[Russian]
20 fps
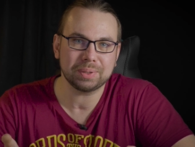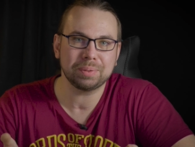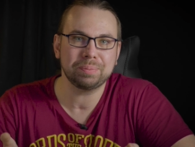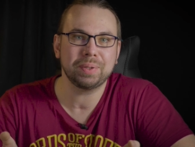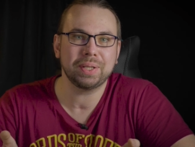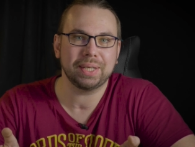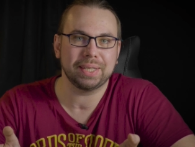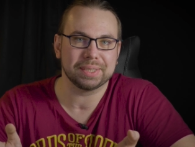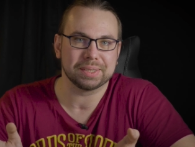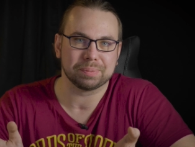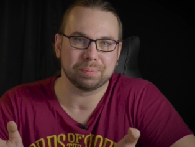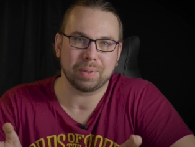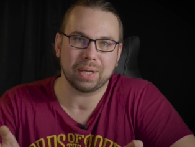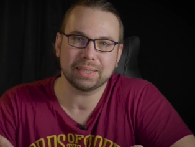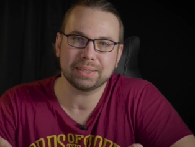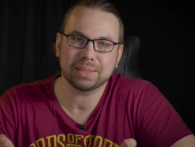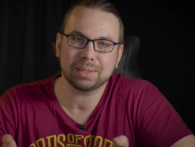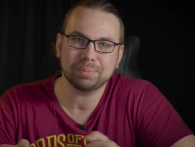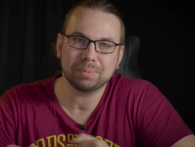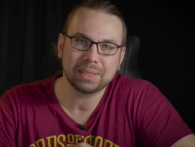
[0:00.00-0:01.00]
частотами и с
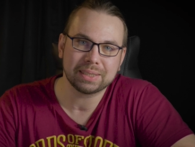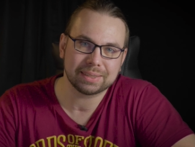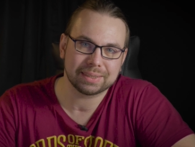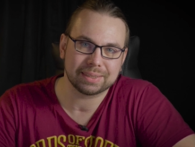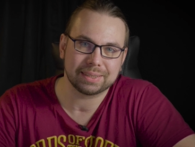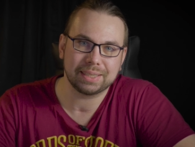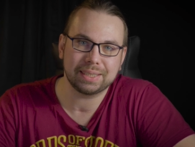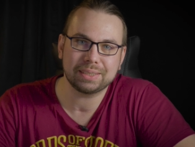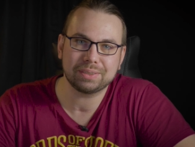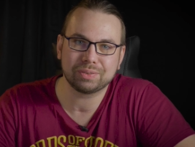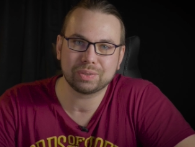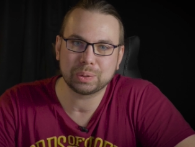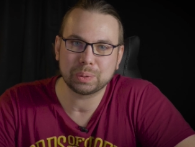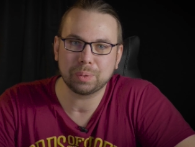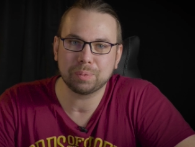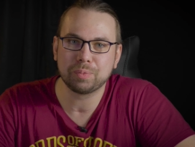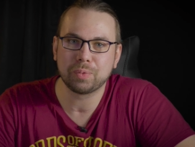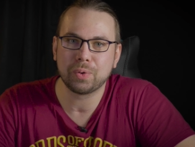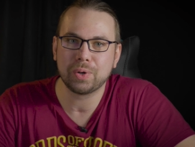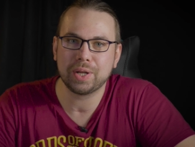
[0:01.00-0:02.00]
басом здесь
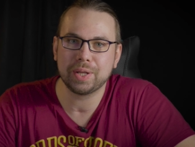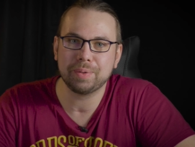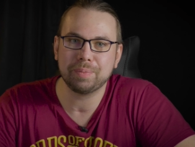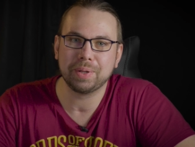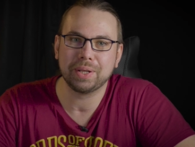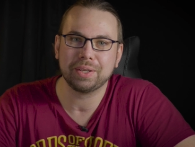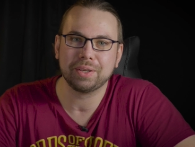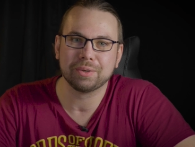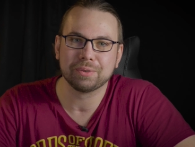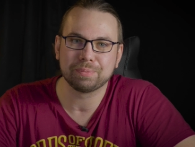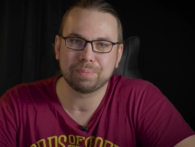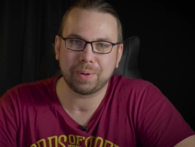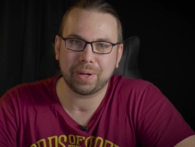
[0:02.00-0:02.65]
все более-менее в